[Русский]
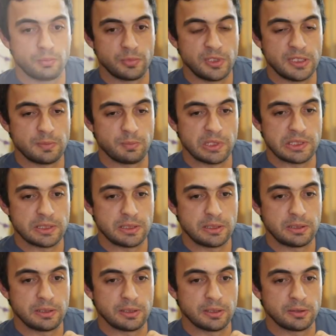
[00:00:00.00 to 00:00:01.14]
Есть
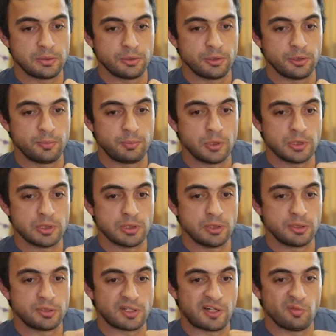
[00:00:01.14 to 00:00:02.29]
пациенты, которые
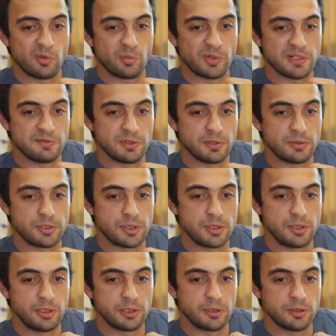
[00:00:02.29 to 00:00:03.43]
после травмы
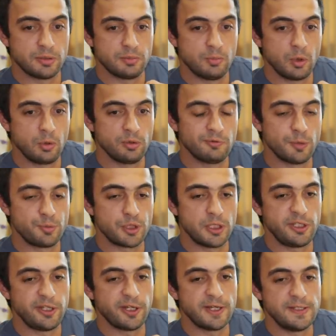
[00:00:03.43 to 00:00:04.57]
позвоночника могут вообще
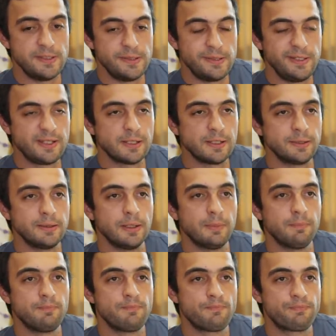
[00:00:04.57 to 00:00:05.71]
не ходить никогда.
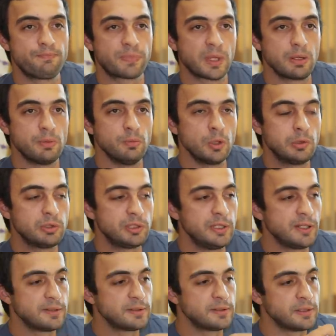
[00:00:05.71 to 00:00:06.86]
Могут
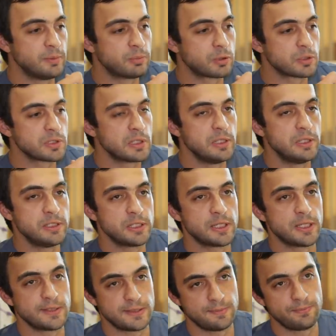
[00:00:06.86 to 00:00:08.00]
некоторые просто
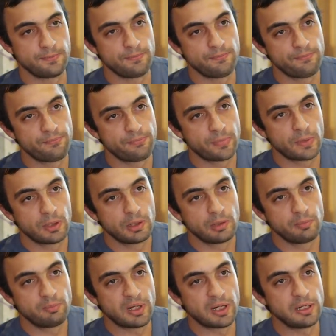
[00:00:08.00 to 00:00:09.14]
лежать,
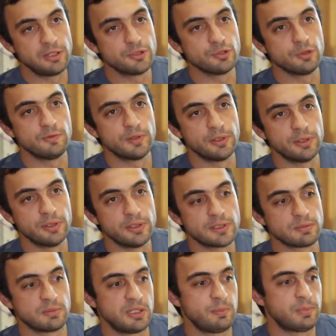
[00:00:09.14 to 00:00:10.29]
парализованные.
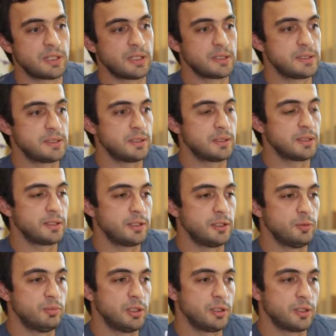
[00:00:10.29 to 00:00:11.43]
С моей практики
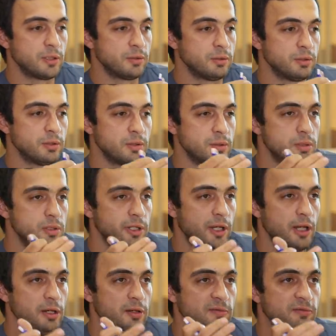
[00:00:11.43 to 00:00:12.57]
такие были, которые
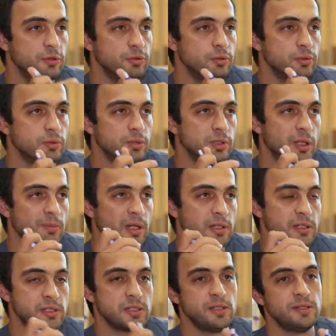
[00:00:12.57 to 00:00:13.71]
ныряли в воду,
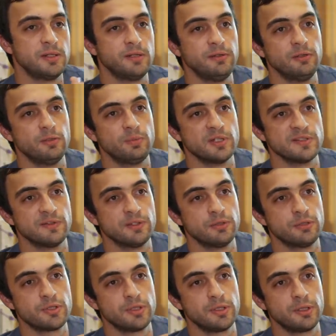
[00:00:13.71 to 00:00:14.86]
ломали шейный отдел
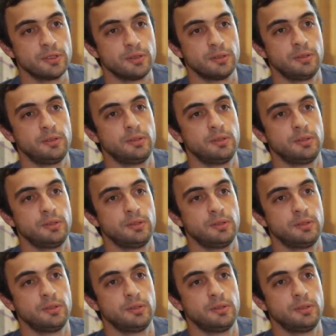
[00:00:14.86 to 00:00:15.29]
позвоночника.